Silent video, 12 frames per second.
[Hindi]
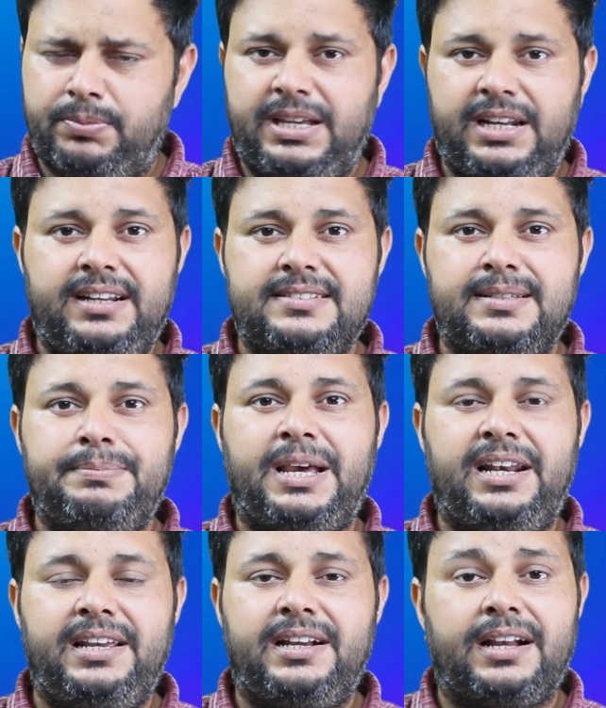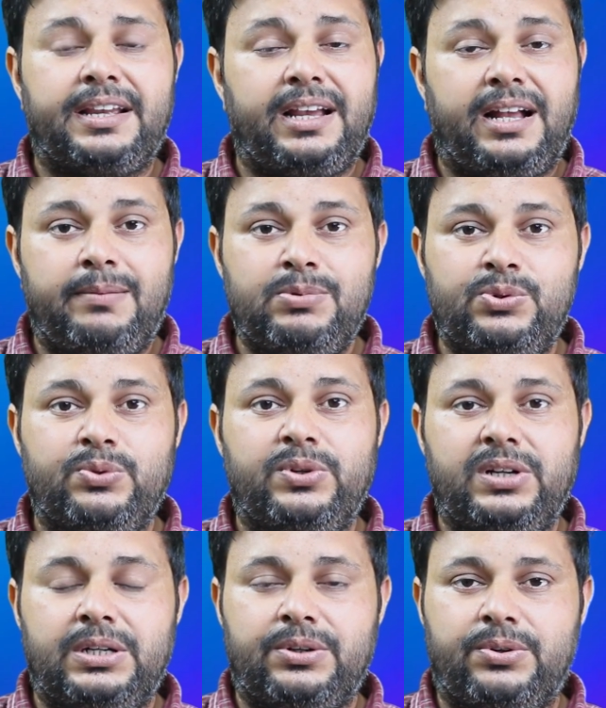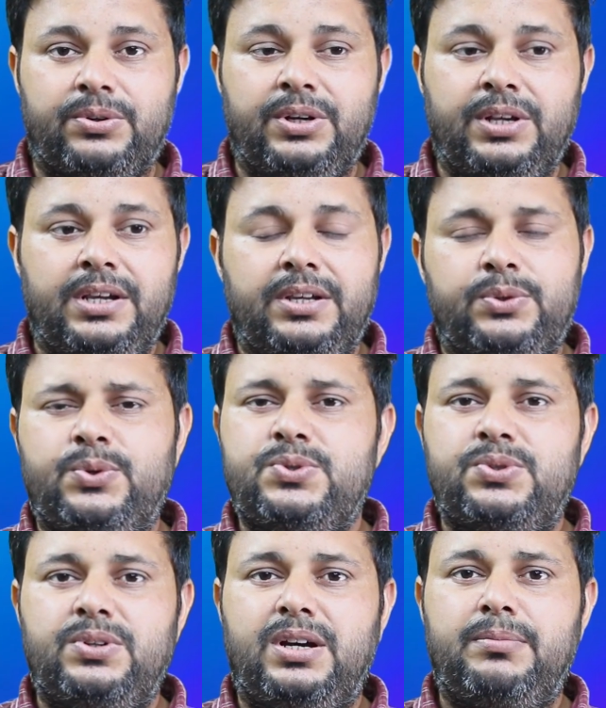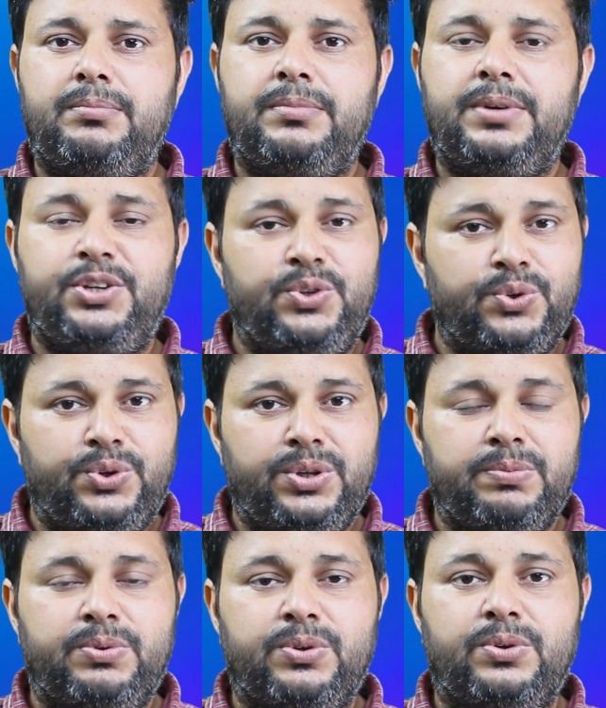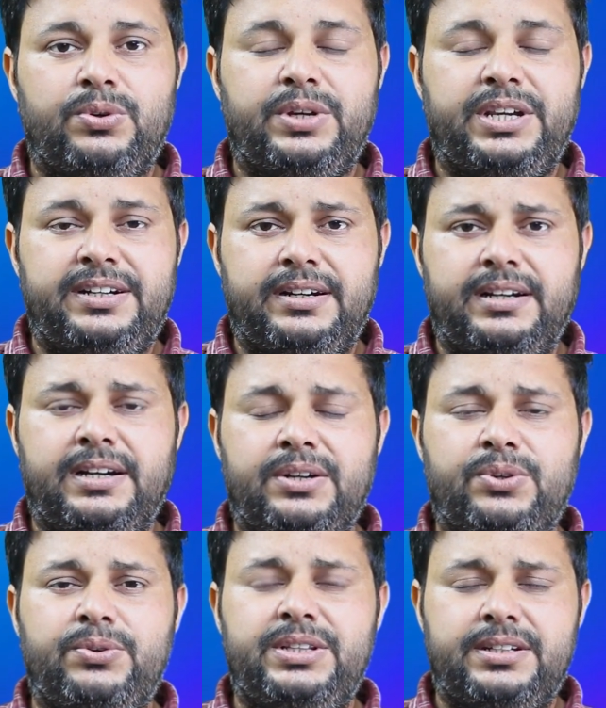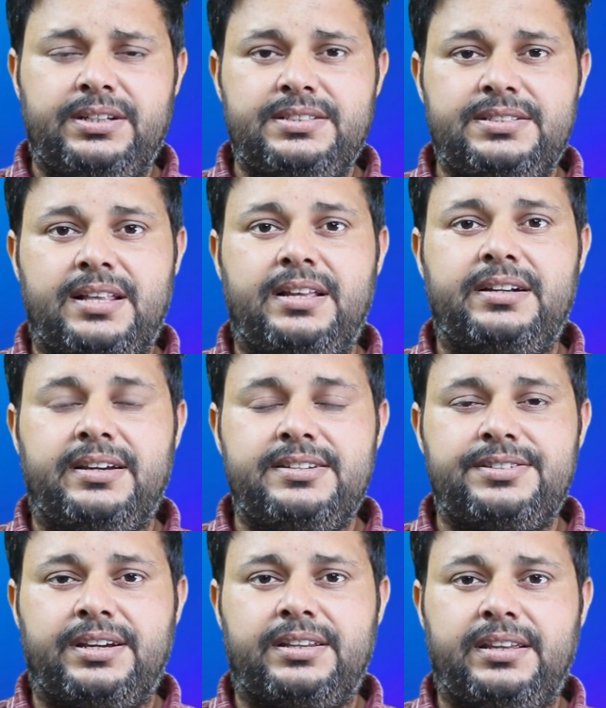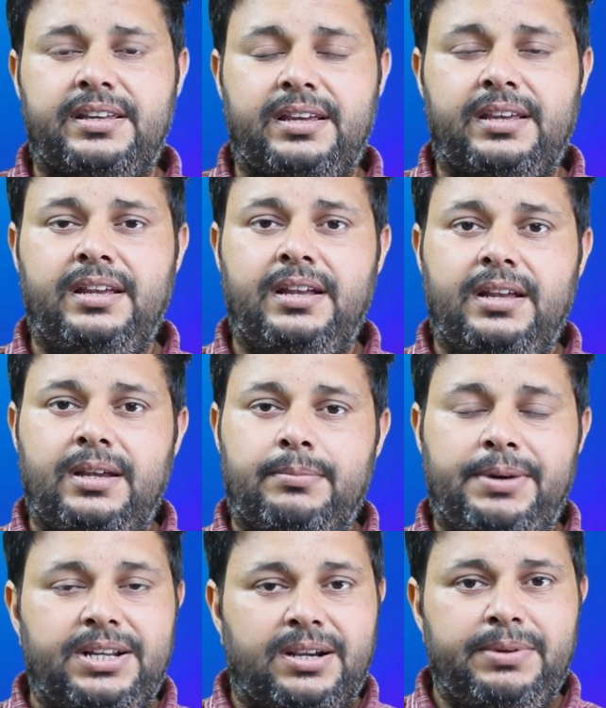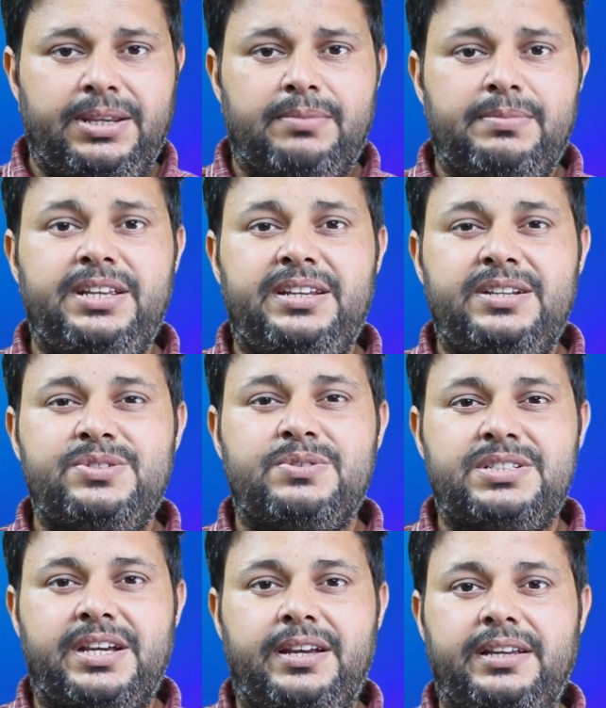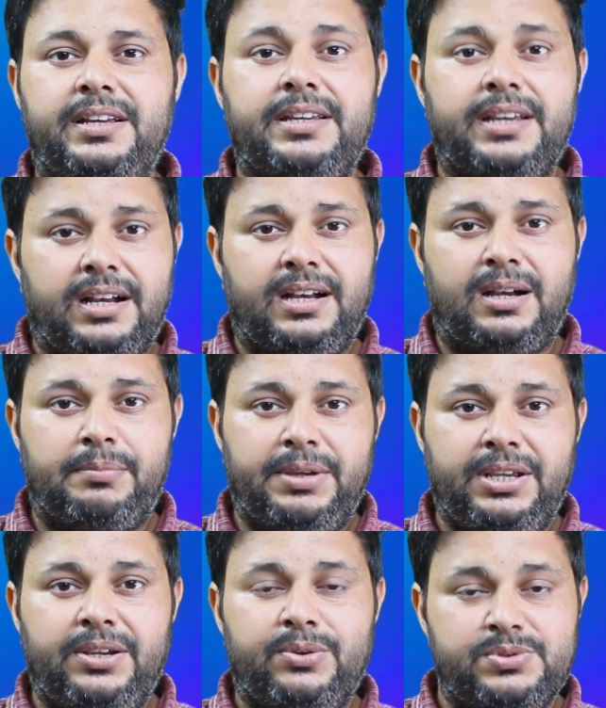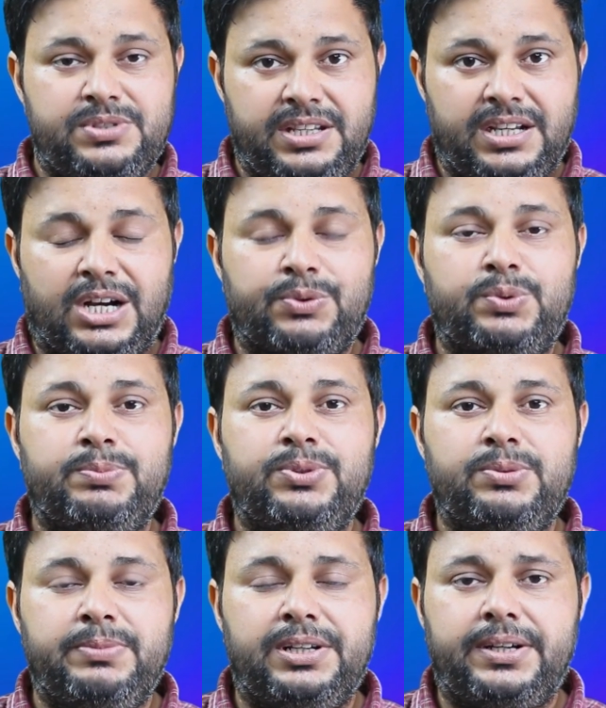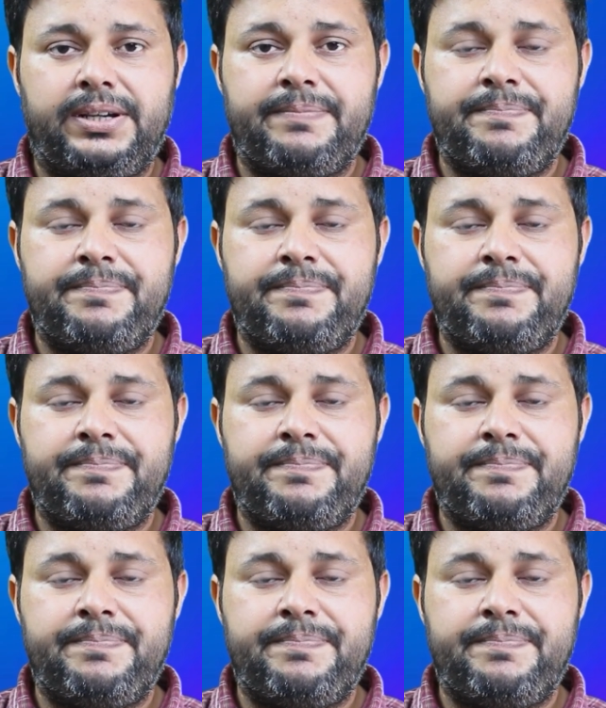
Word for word: तो मैंने जैसे पहले कहा कि आप गूगल करो दोस्तों हम यूट्यूब को इंटरनेट को इतना ज़्यादा खर्च करते हैं बट कभी हमने ये सोचा है कि क्या हमें उससे आउटपुट मिल रहा